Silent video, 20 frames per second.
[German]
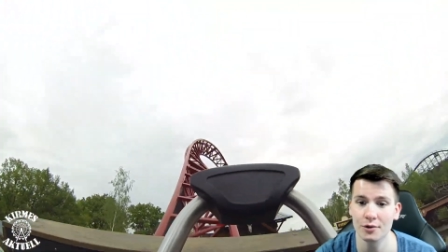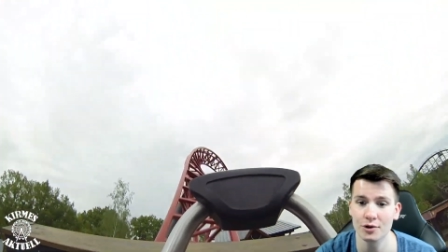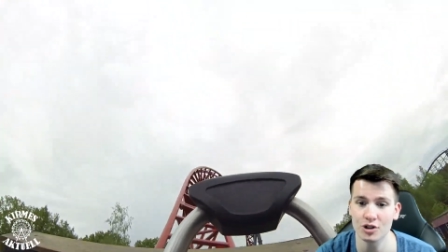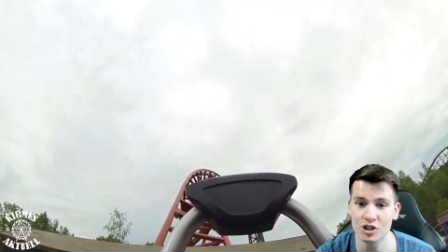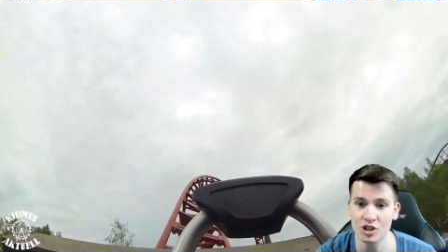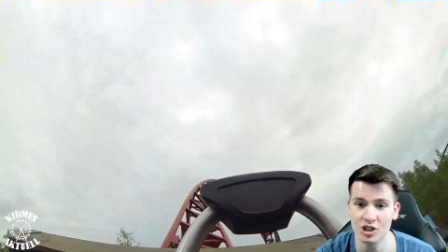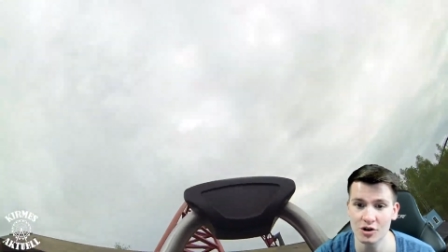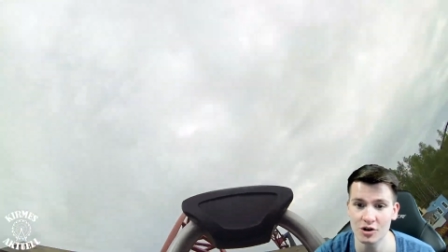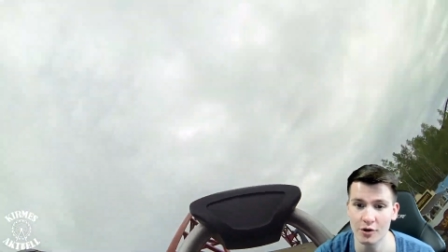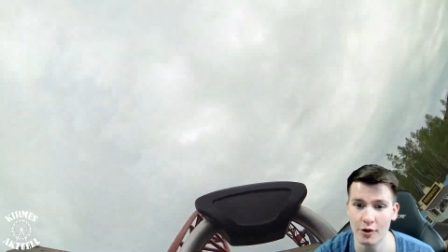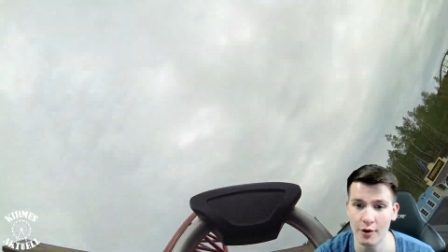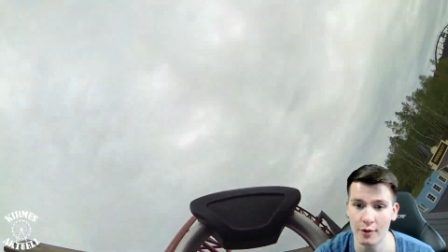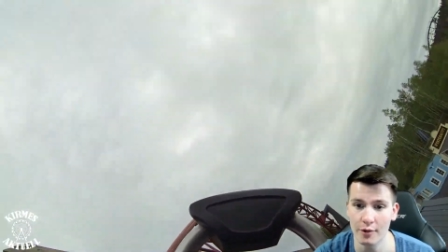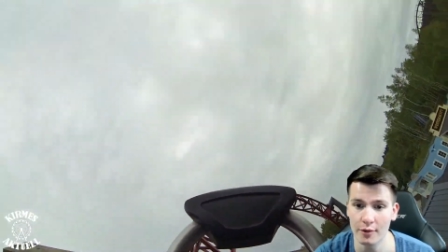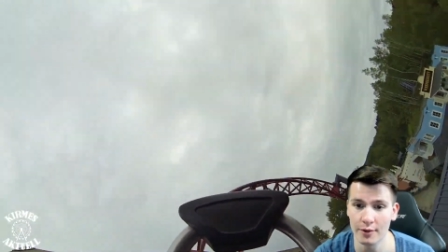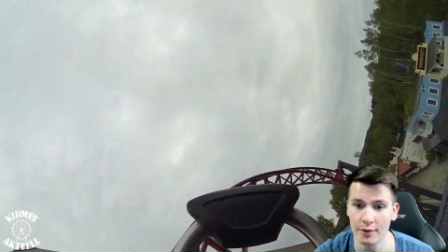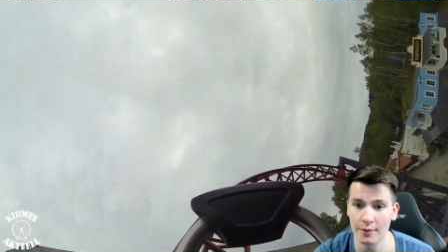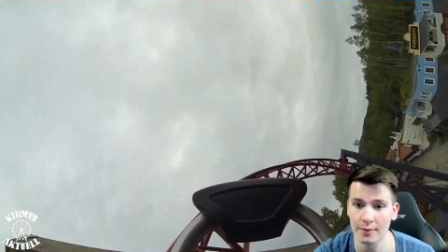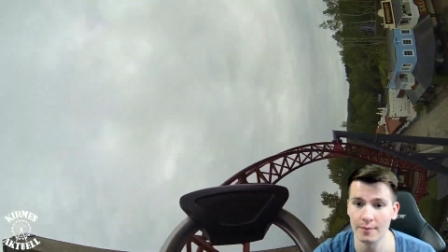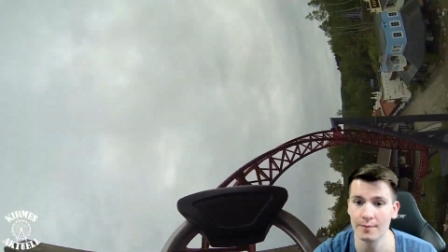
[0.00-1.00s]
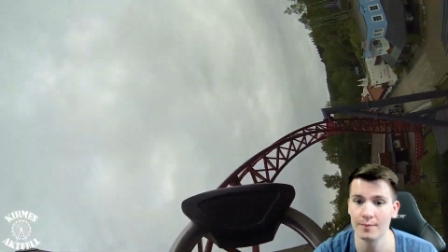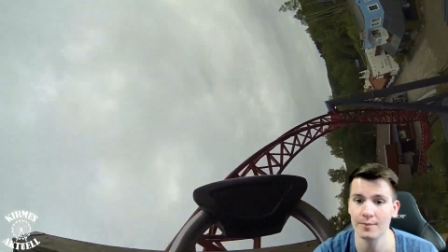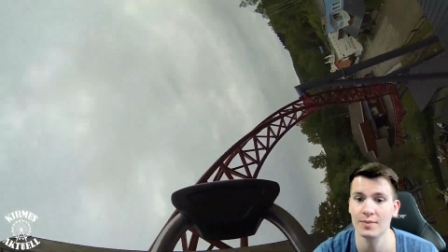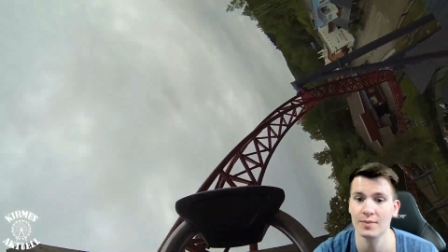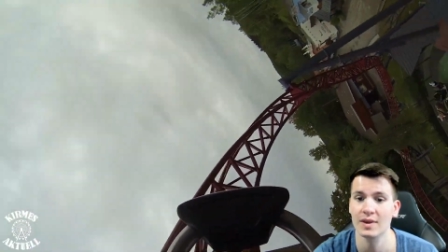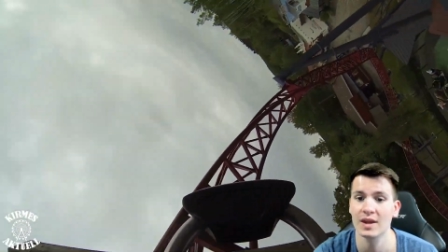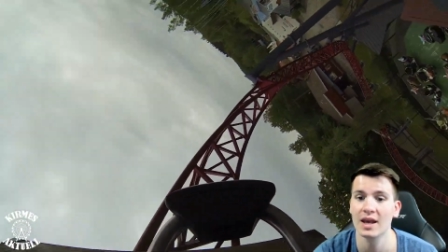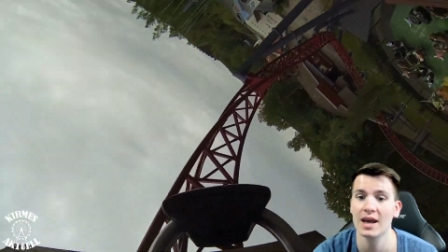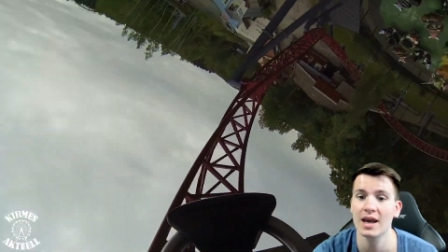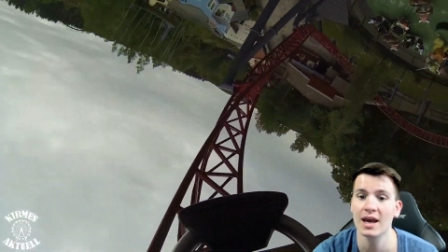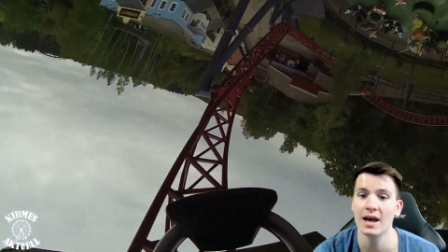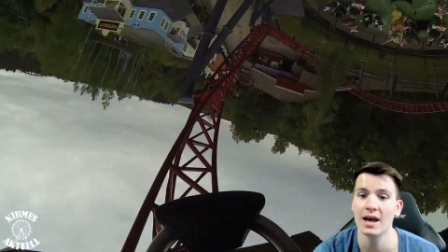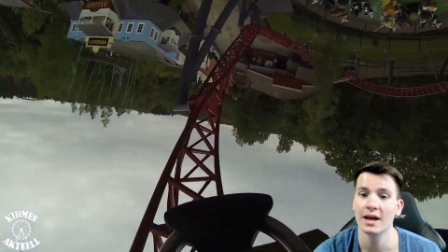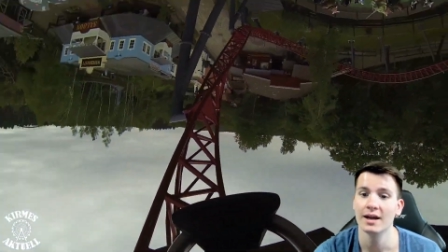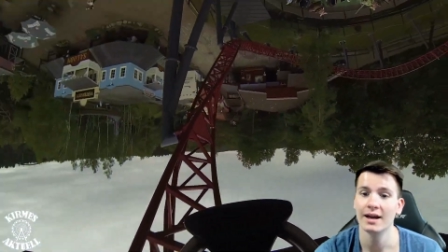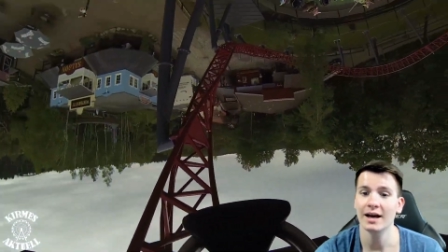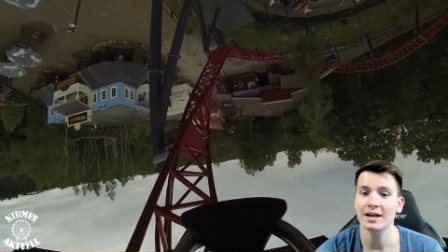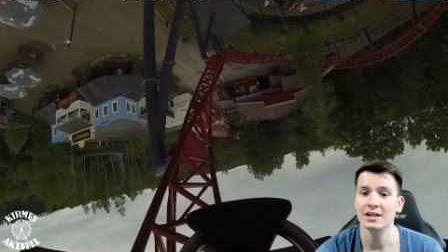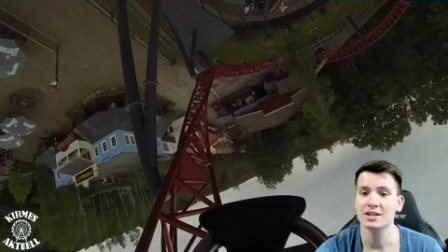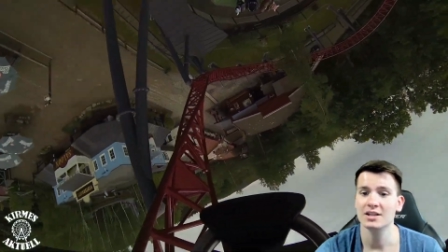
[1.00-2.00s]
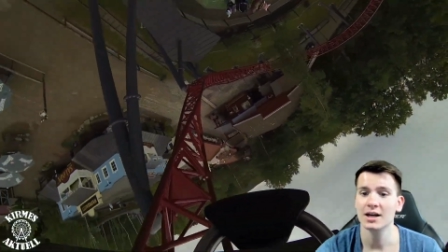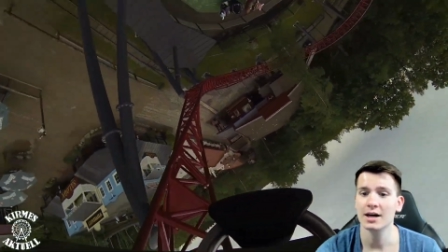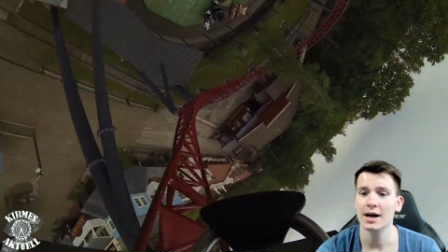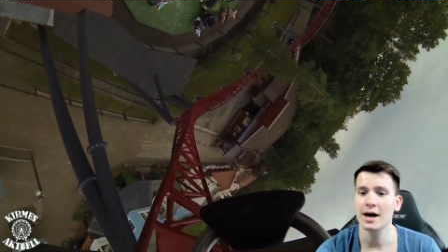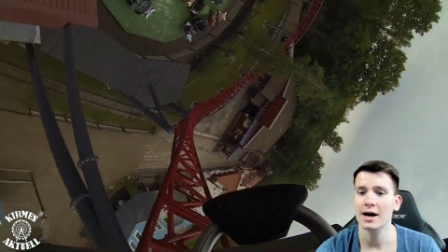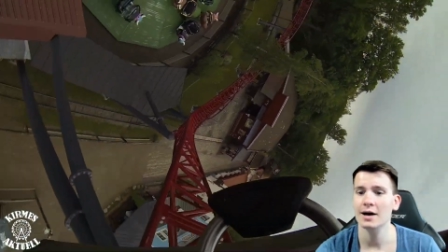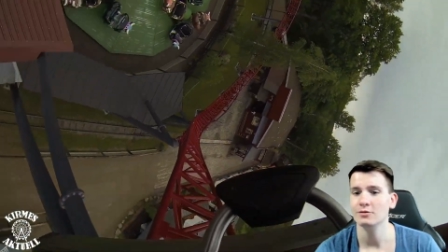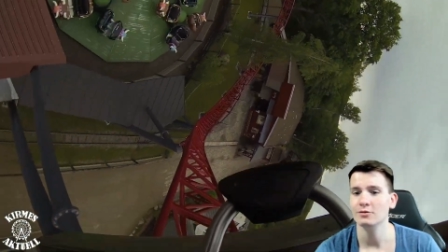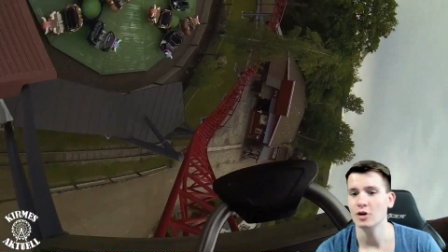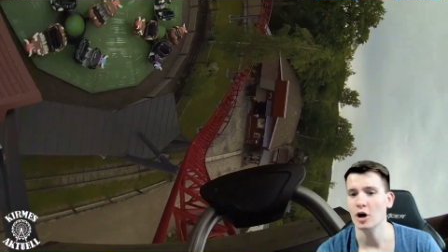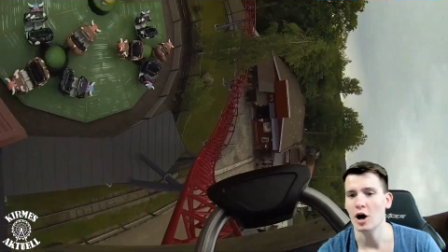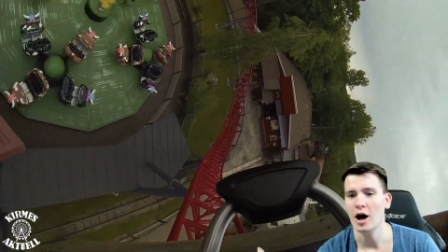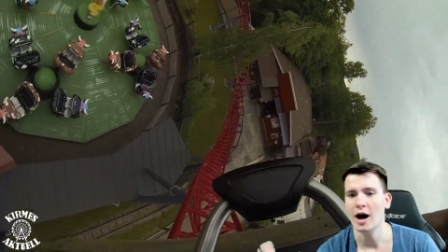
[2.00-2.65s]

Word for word: Zero. Nach circa ja,